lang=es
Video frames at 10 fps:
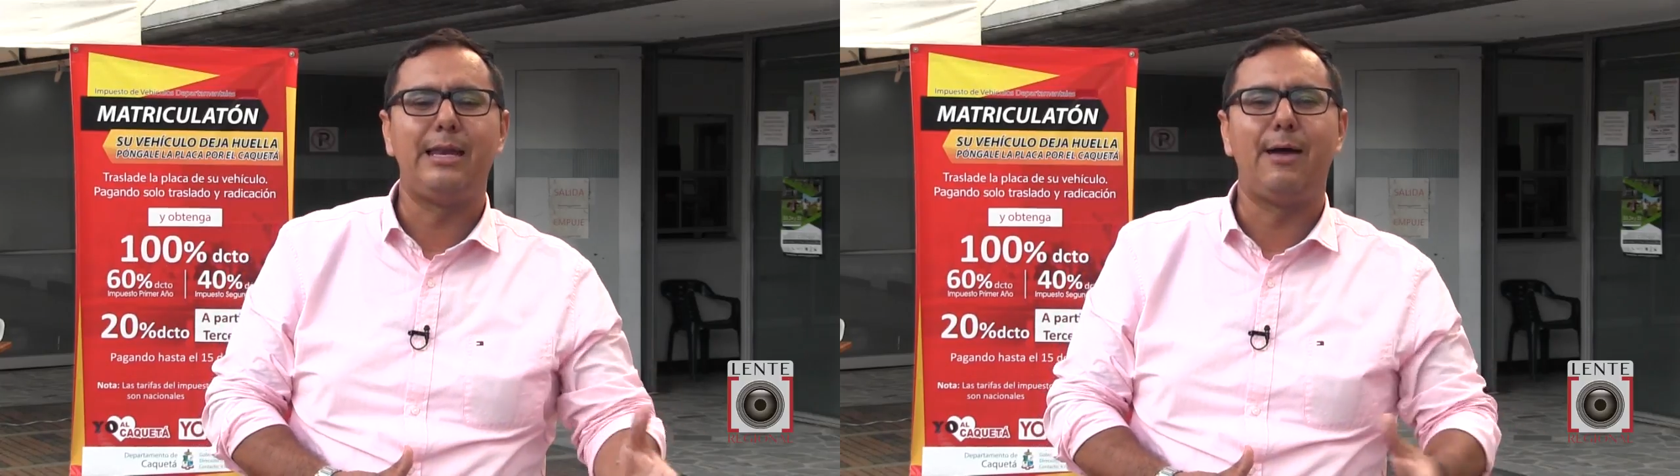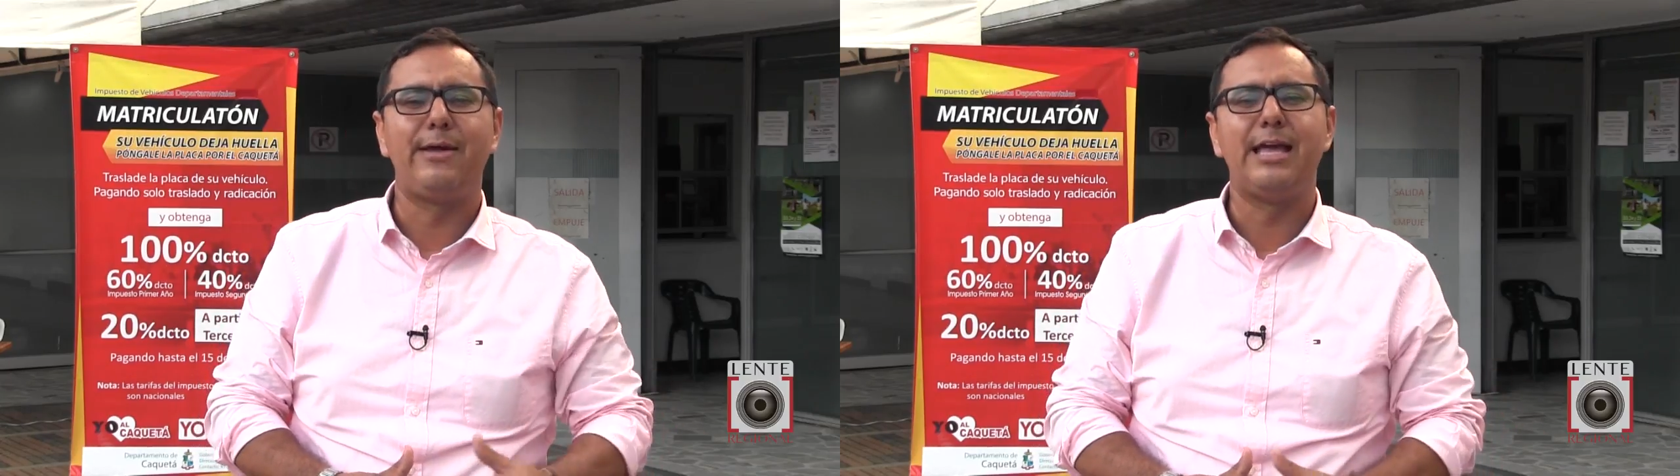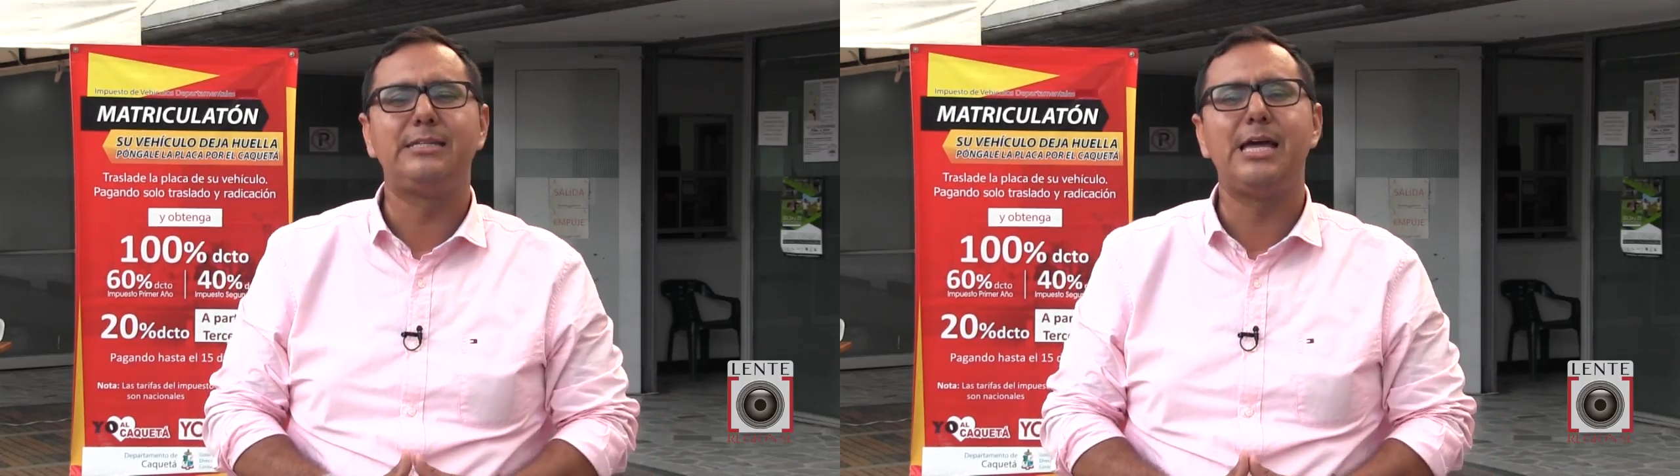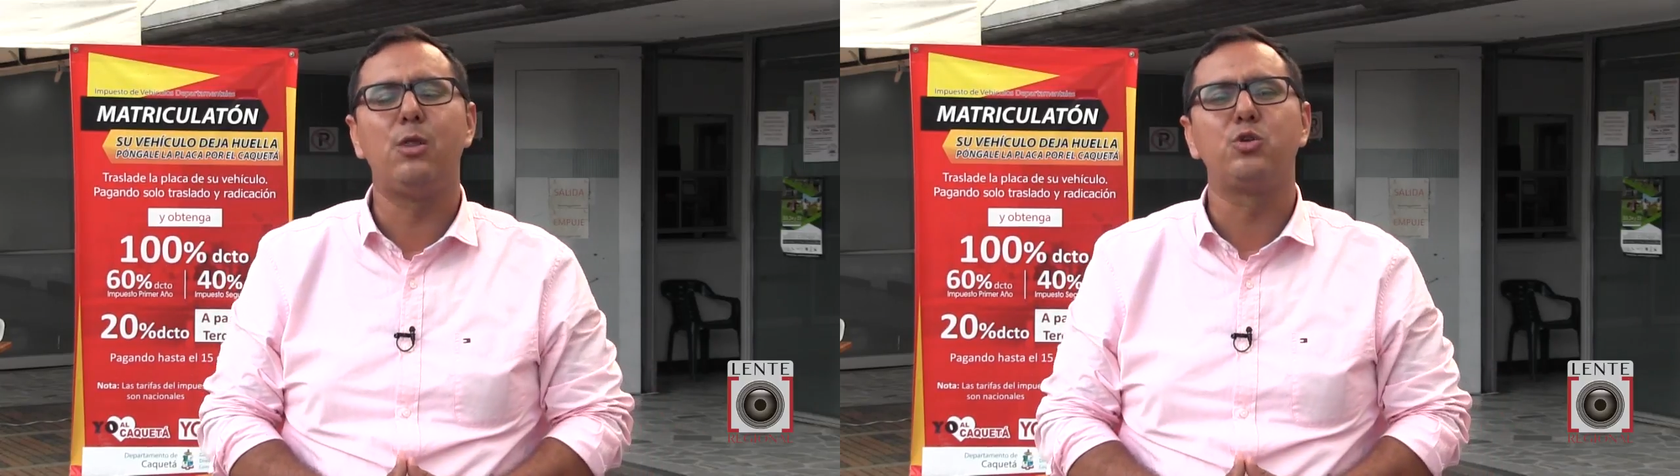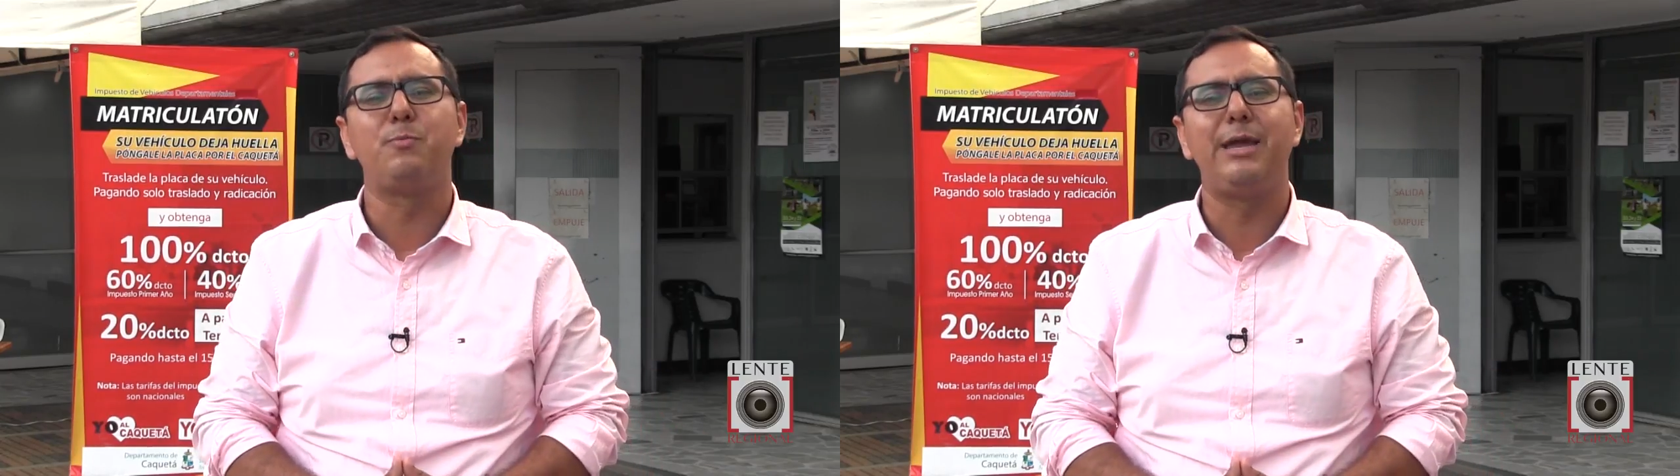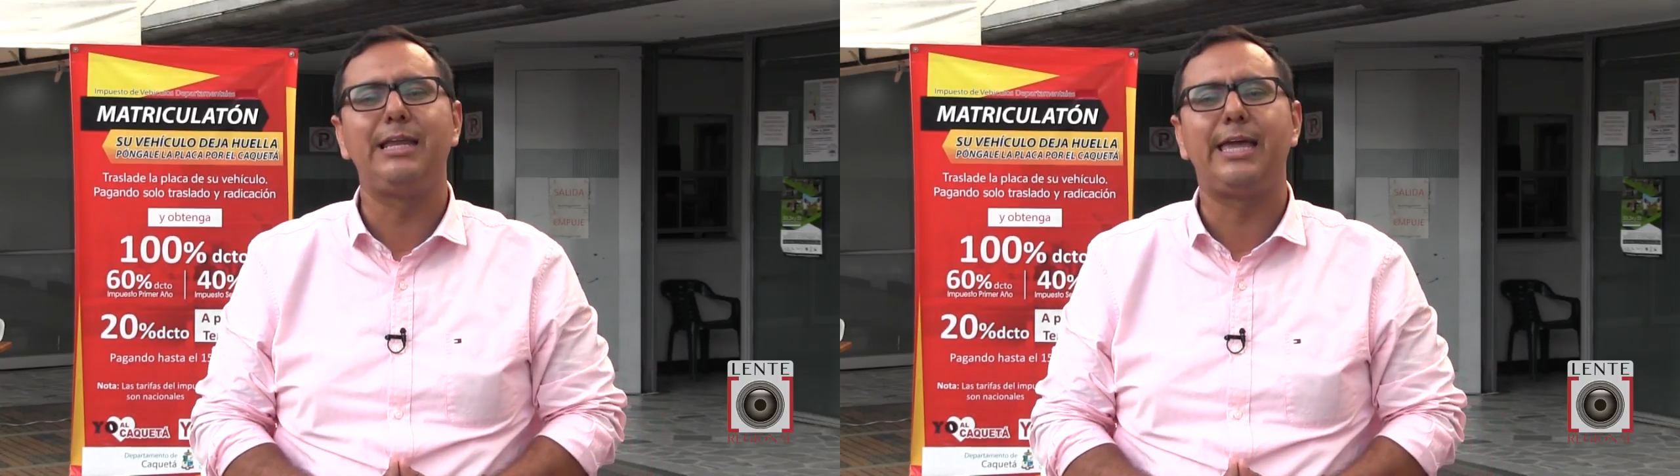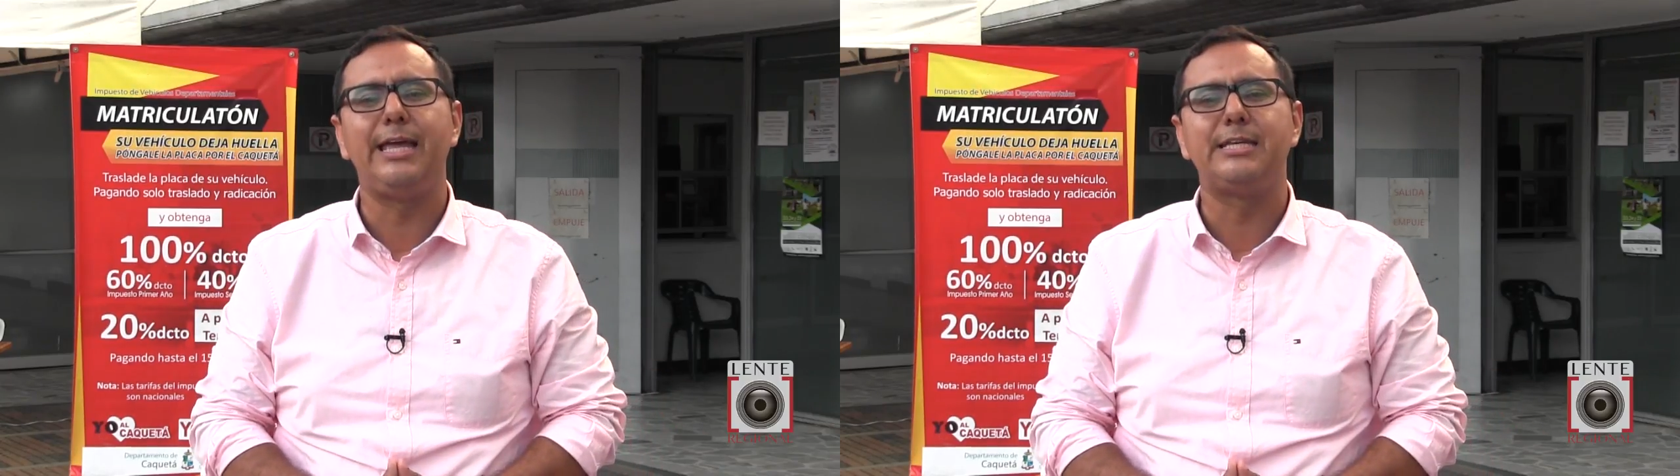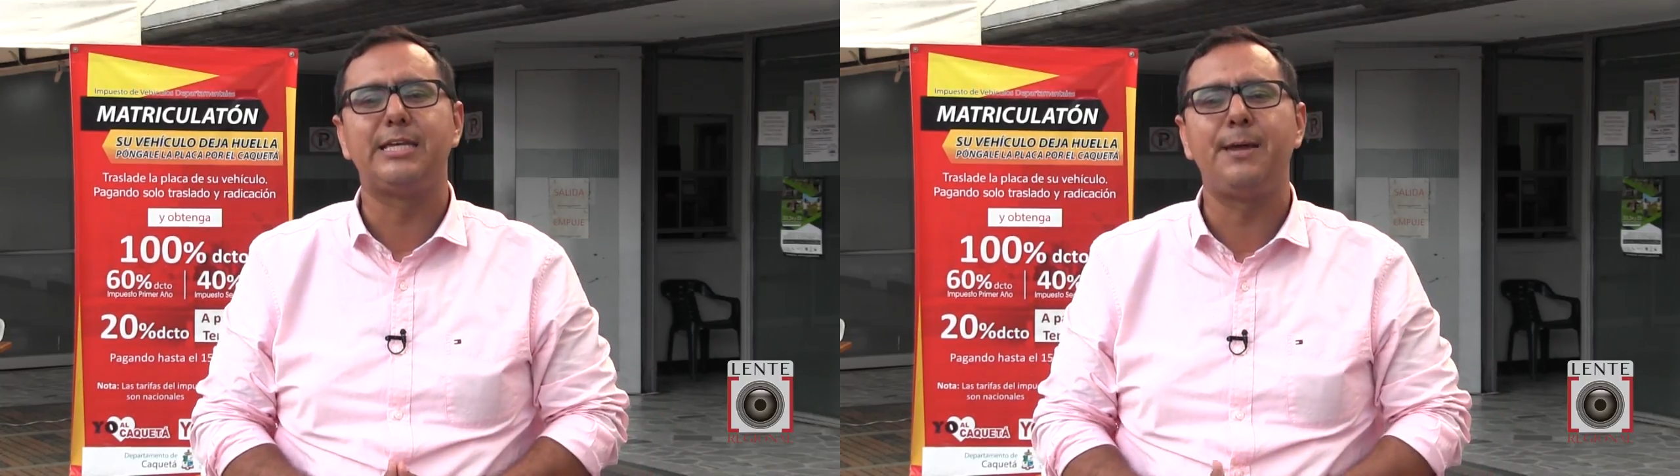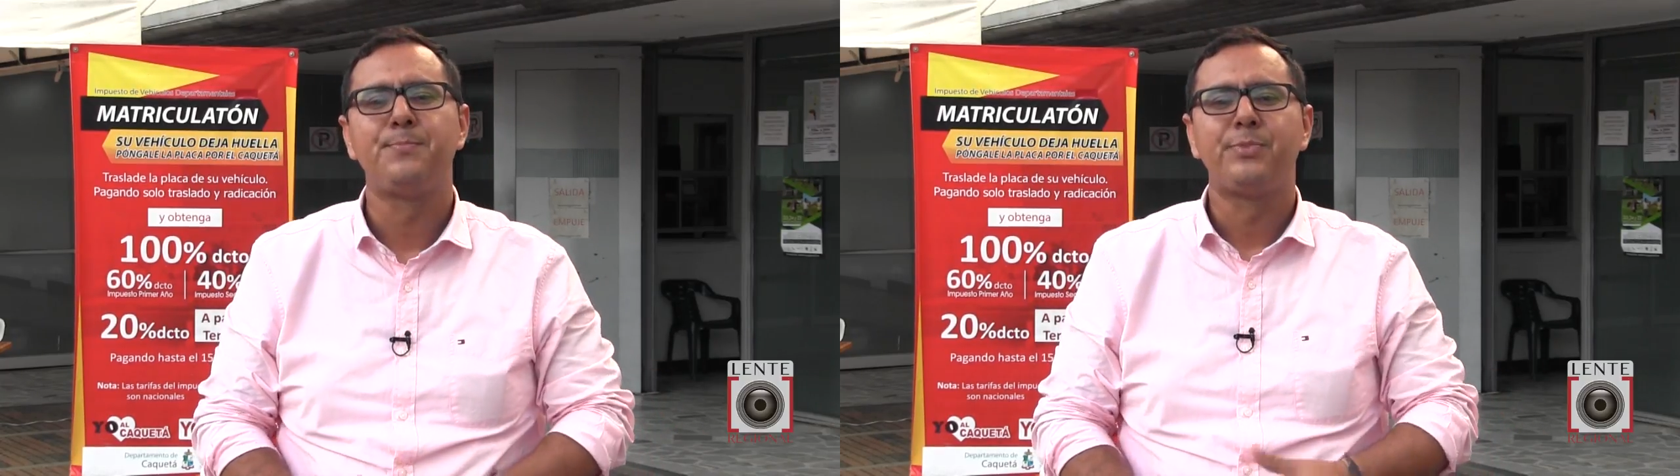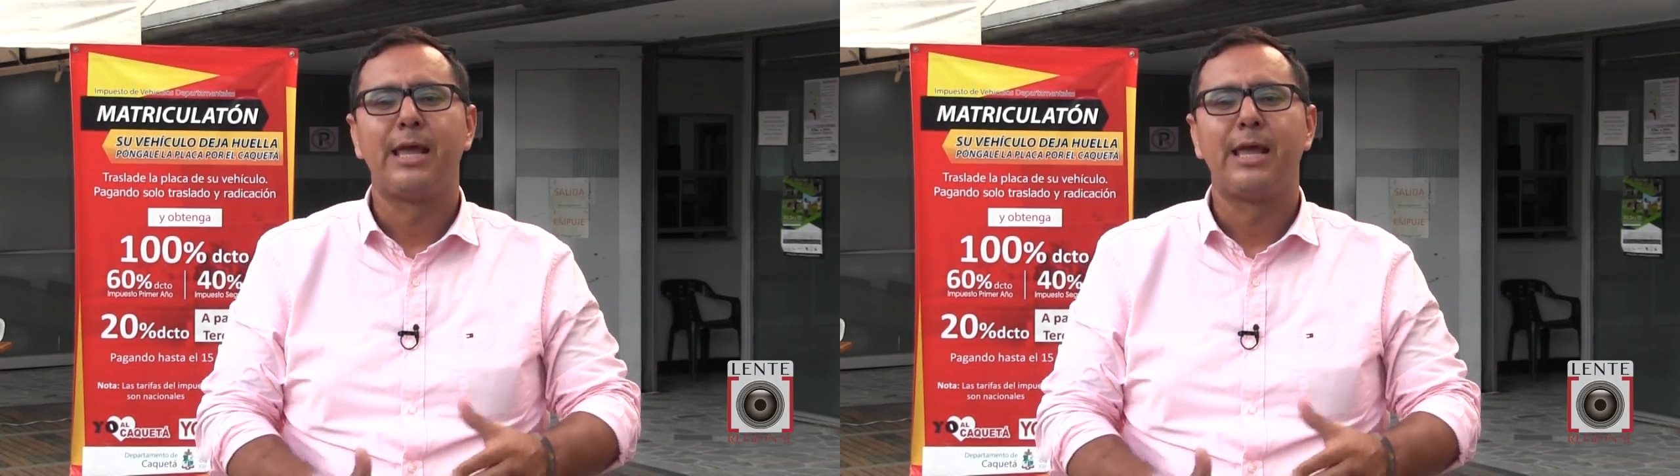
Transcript: la, vigencia 2015,